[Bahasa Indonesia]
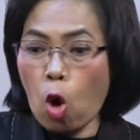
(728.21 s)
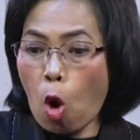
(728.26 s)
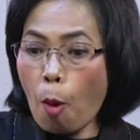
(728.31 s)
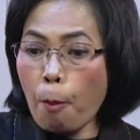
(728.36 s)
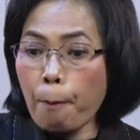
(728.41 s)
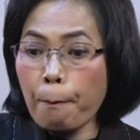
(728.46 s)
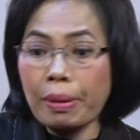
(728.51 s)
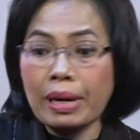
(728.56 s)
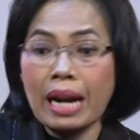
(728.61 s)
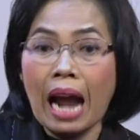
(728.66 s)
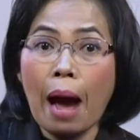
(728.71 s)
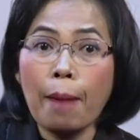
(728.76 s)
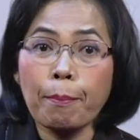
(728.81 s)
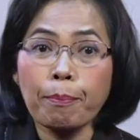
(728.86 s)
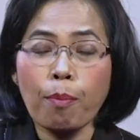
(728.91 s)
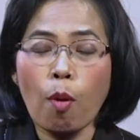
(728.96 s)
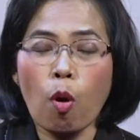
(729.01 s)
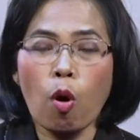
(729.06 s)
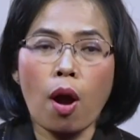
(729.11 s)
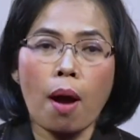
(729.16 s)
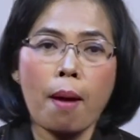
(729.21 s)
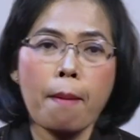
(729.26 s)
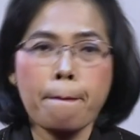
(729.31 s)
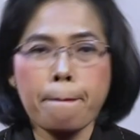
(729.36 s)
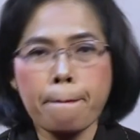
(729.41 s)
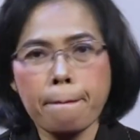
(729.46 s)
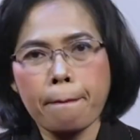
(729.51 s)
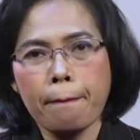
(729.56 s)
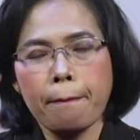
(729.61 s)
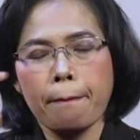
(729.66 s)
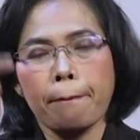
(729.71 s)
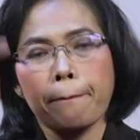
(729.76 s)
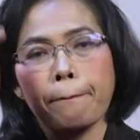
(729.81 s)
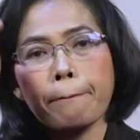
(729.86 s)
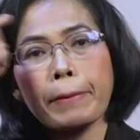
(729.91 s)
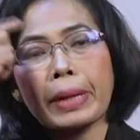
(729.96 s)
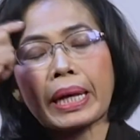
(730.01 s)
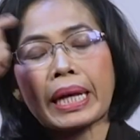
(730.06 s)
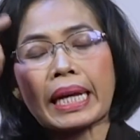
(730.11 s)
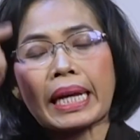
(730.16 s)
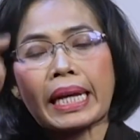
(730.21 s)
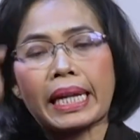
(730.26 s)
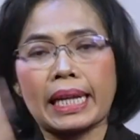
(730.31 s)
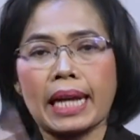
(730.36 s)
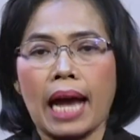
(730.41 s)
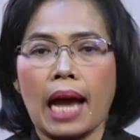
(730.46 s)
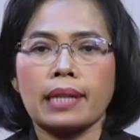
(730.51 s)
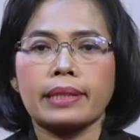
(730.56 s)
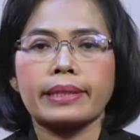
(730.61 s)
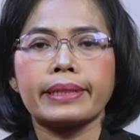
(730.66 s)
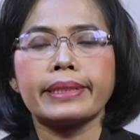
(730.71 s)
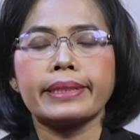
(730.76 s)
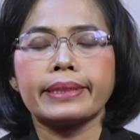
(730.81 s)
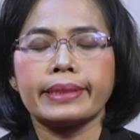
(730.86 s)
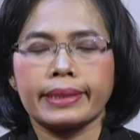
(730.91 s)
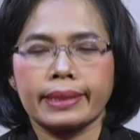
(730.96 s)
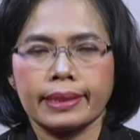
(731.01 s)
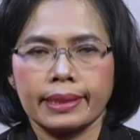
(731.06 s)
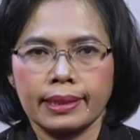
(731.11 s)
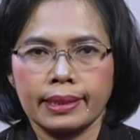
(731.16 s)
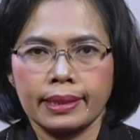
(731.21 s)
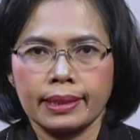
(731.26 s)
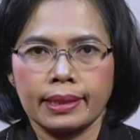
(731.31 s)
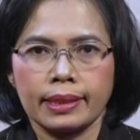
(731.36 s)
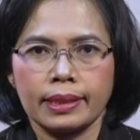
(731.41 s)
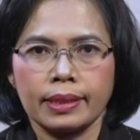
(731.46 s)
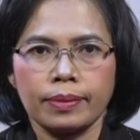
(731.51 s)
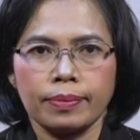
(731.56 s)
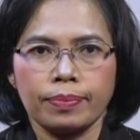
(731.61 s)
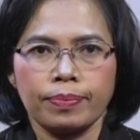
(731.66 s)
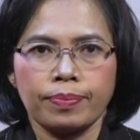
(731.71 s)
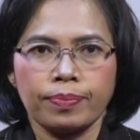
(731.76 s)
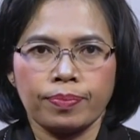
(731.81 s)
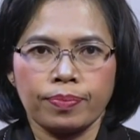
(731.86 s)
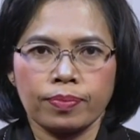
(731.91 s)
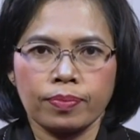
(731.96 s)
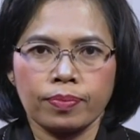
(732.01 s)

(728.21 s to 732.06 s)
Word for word: dirinya sendiri. Saudaraku yang kasih dalam Tuhan.